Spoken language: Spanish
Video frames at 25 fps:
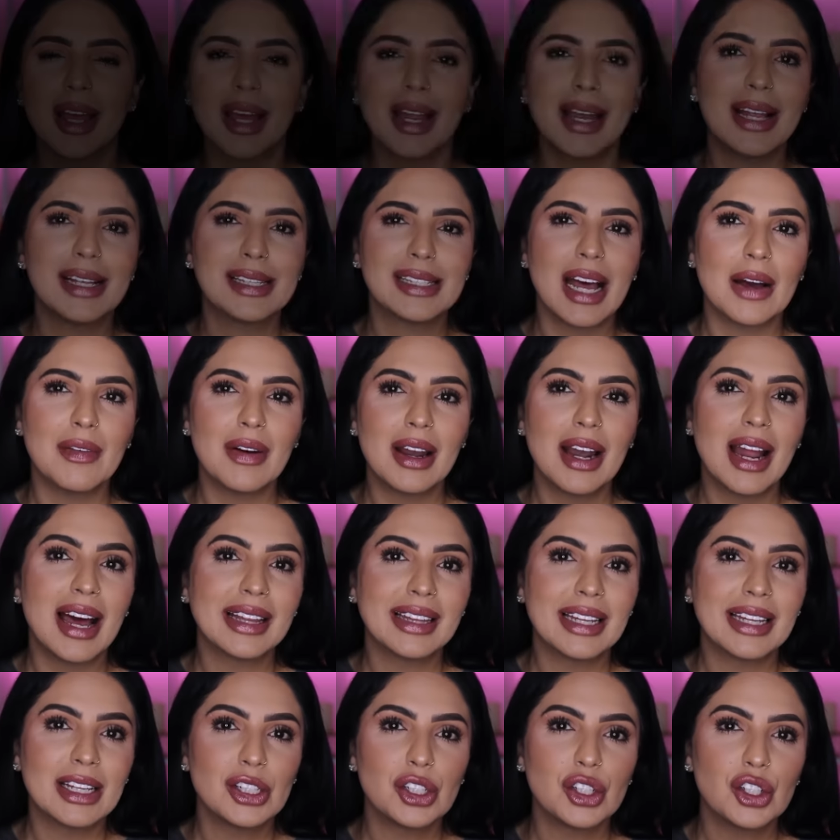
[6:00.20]
Les daba la
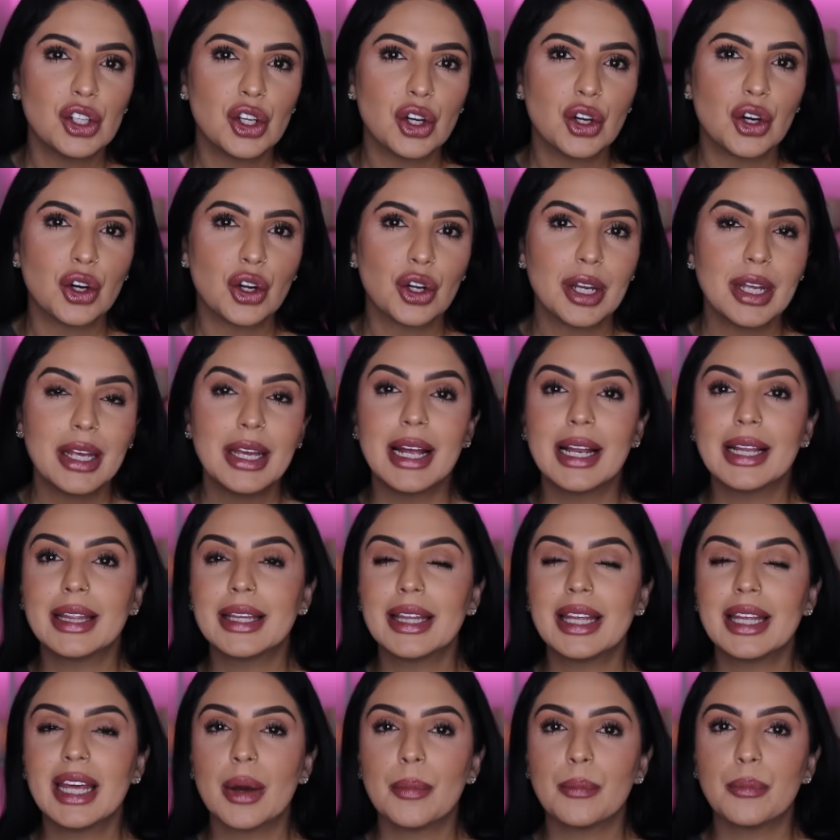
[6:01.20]
atención y el
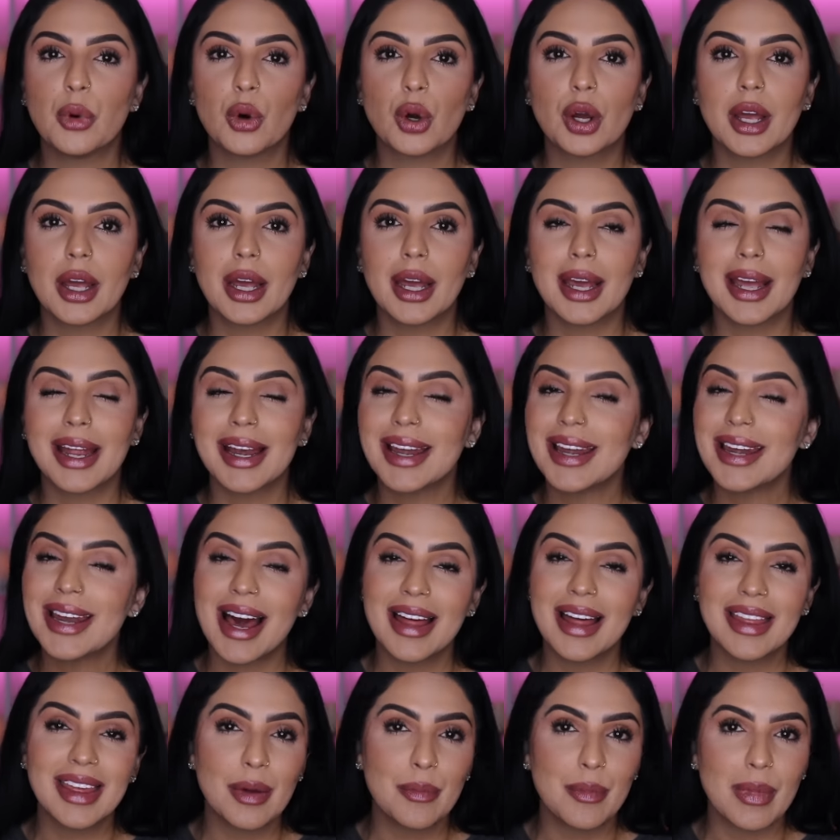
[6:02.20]
tiempo que
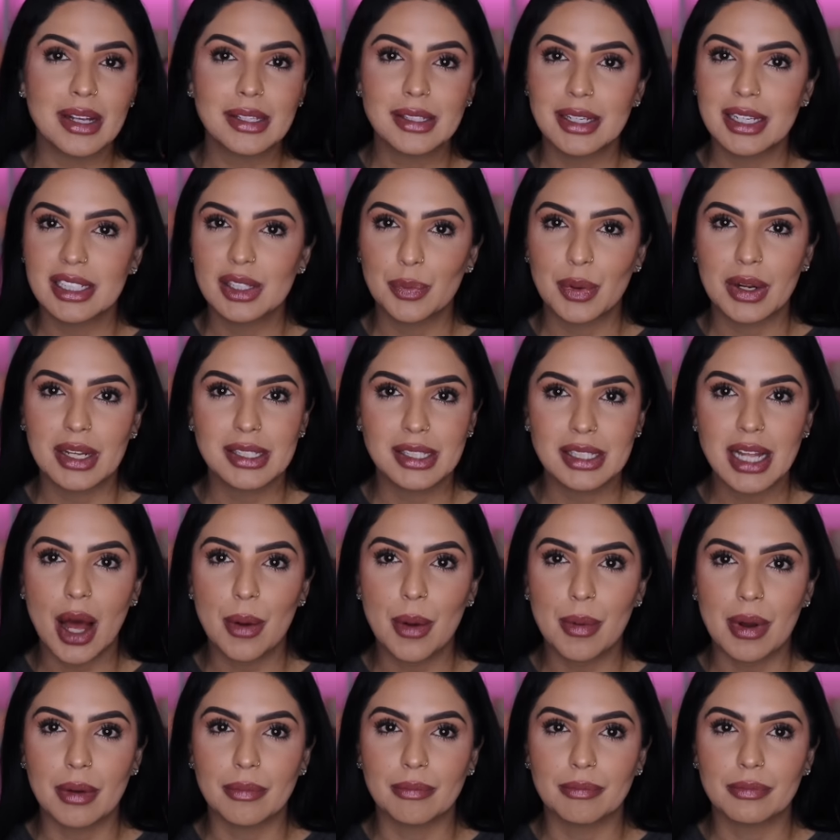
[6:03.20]
nadie más les
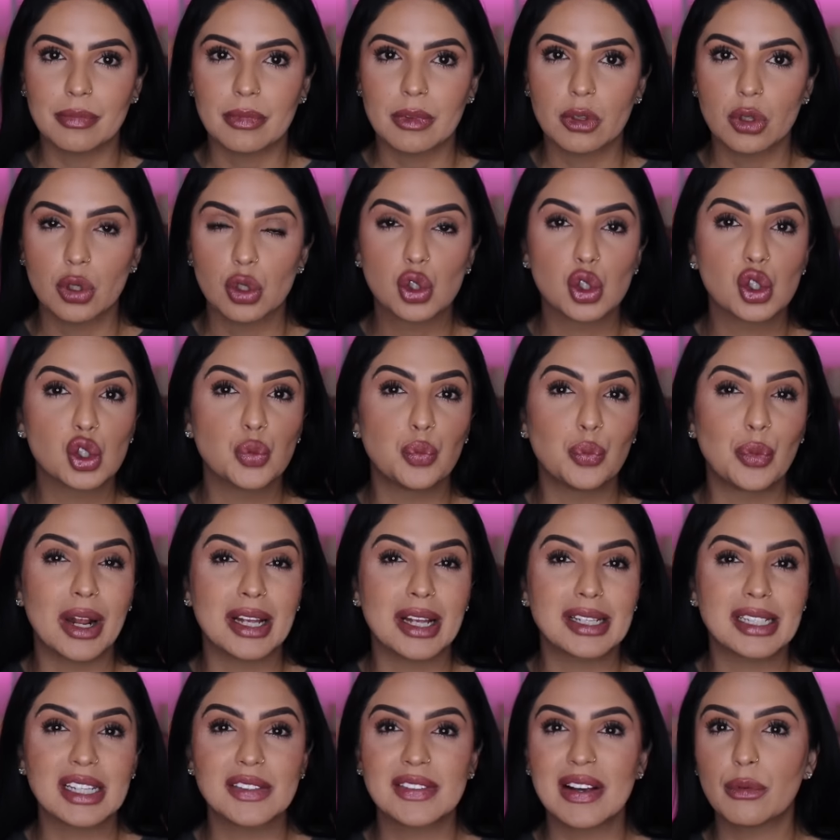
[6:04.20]
prestaba. Sus
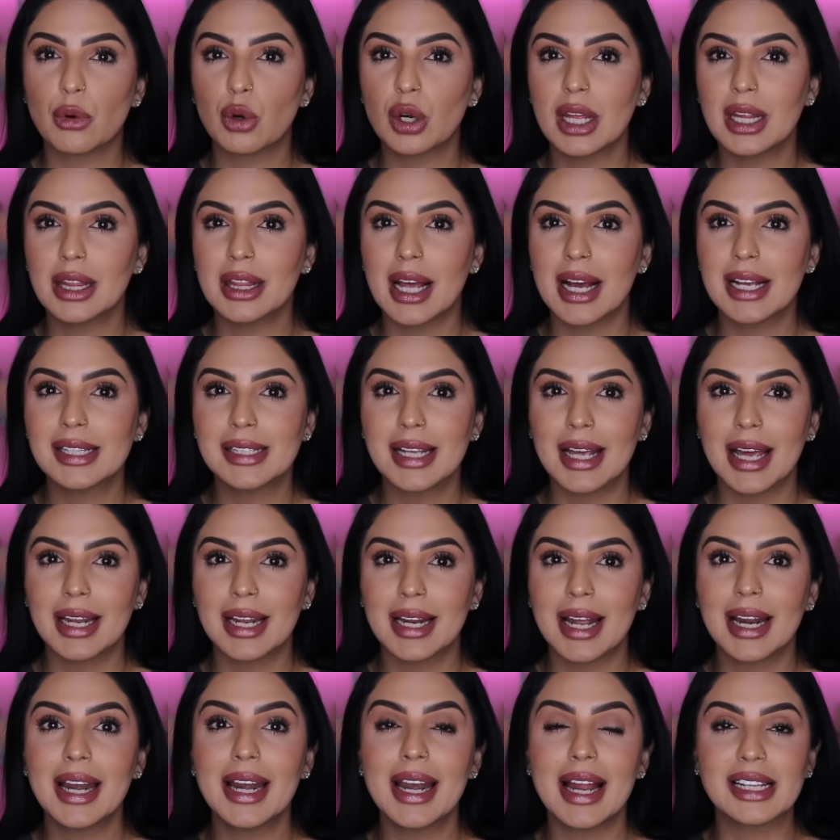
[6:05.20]
presas favoritas
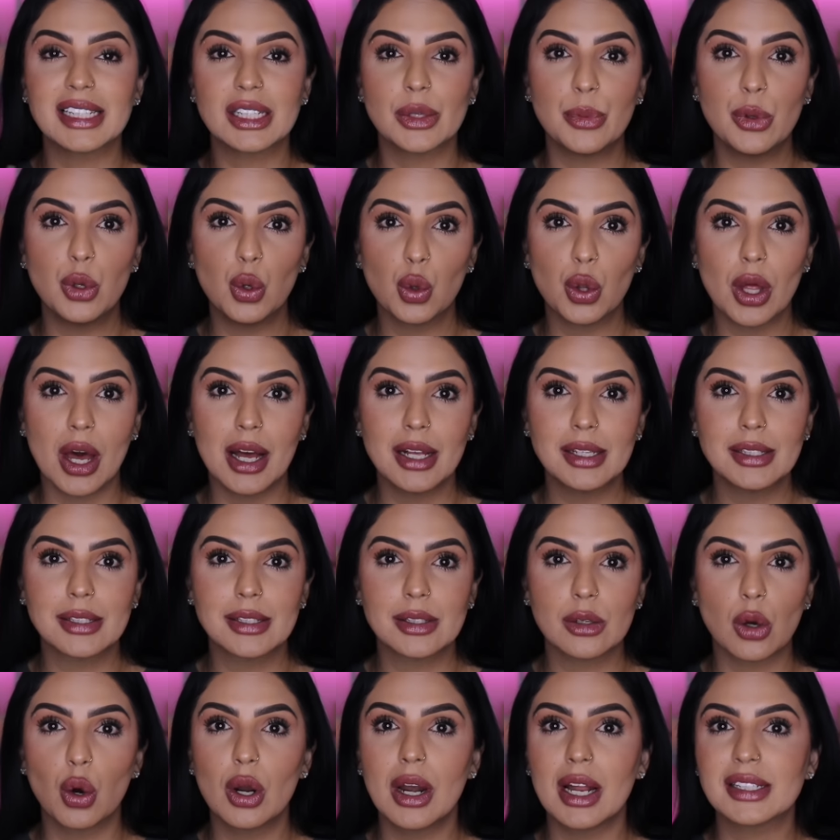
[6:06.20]
eran las
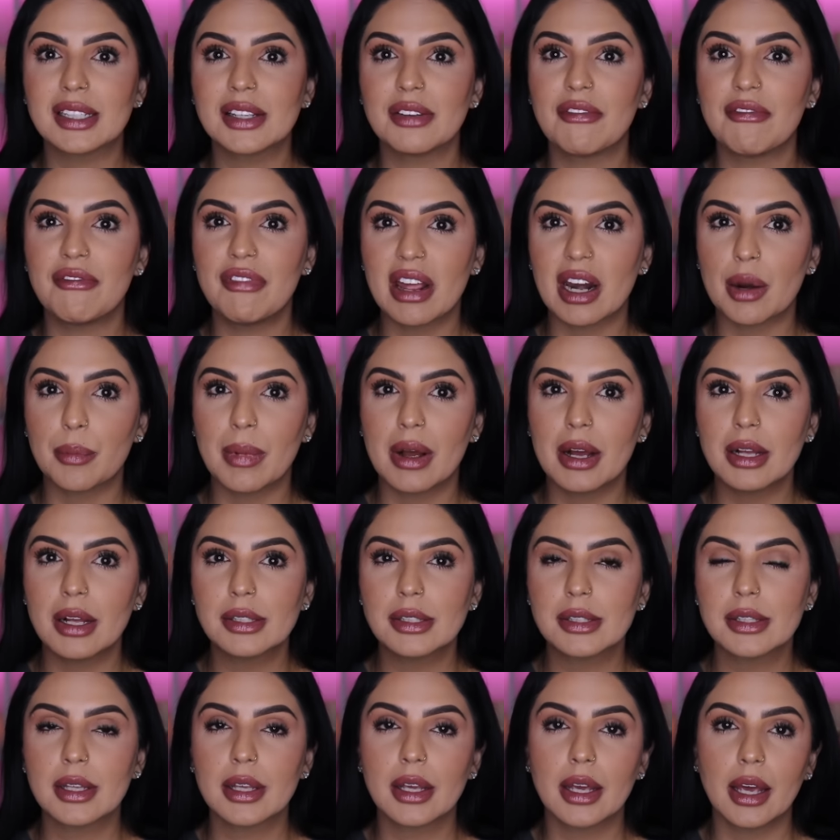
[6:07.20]
viudas o las
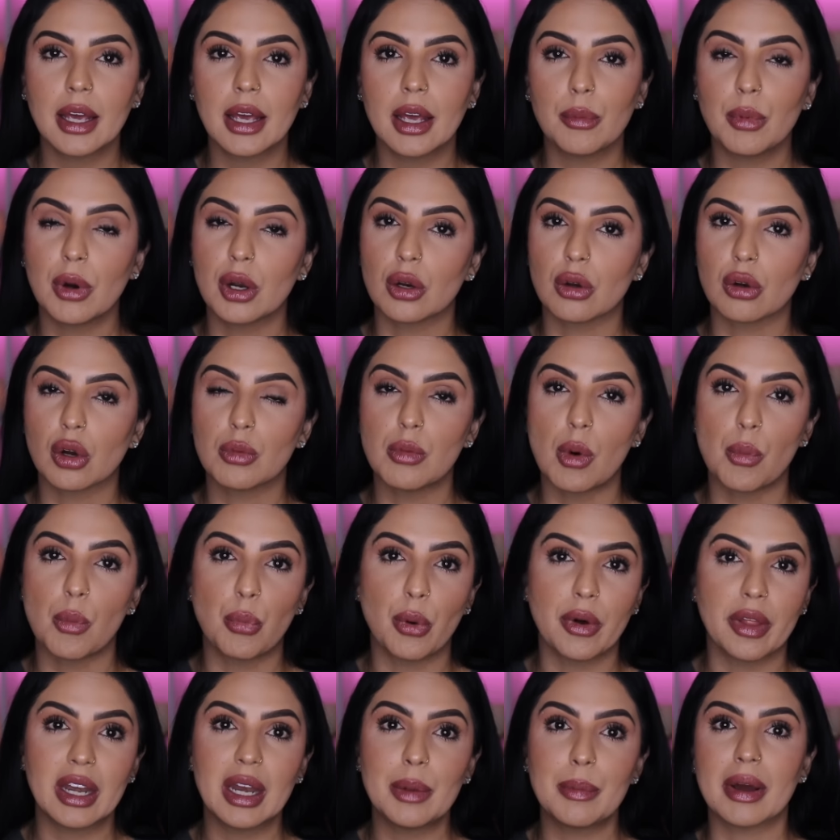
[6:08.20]
enfermas que, bueno, como
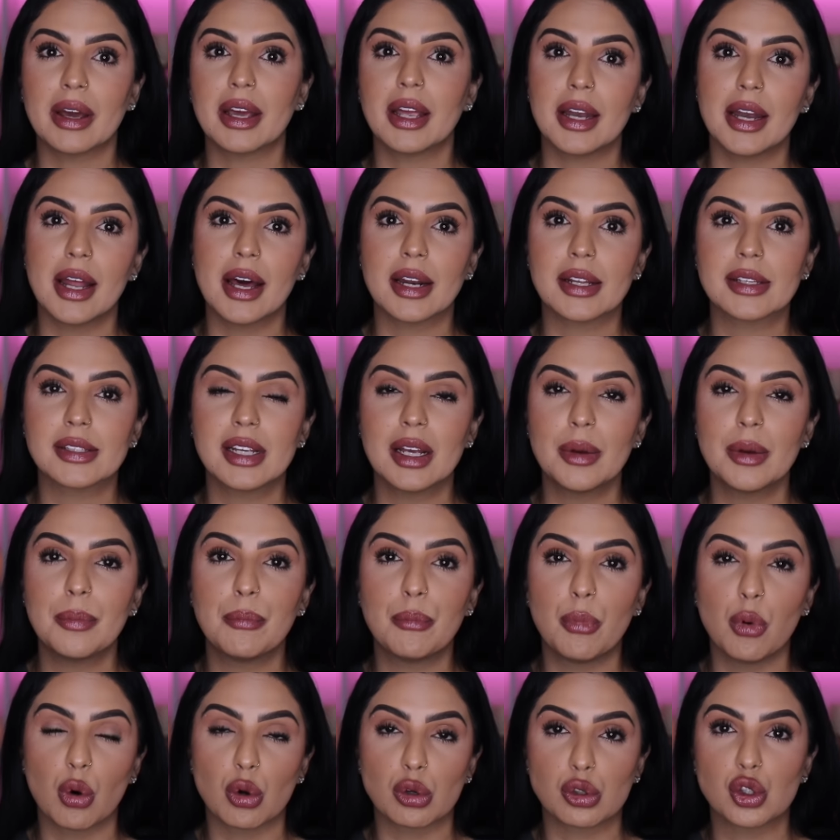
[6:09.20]
pueden imaginarse
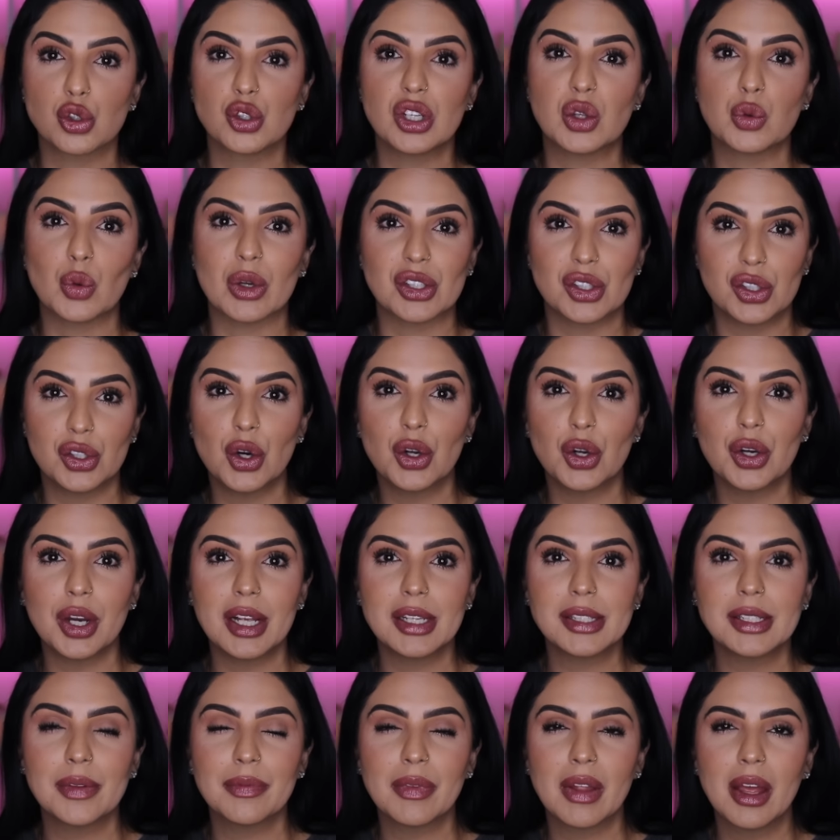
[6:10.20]
por sus
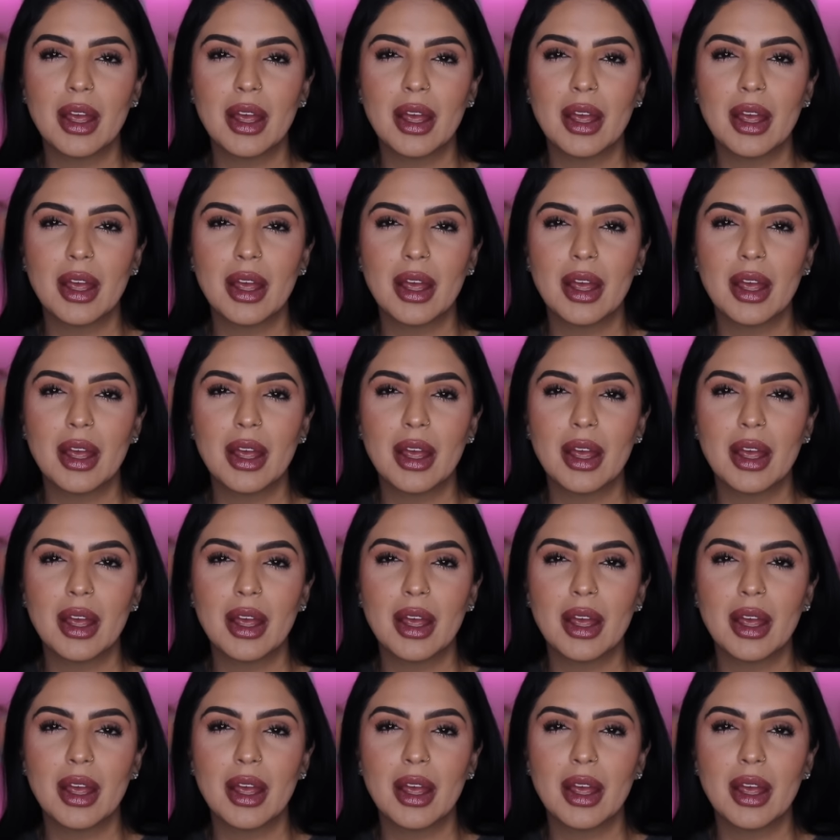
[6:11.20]
situaciones,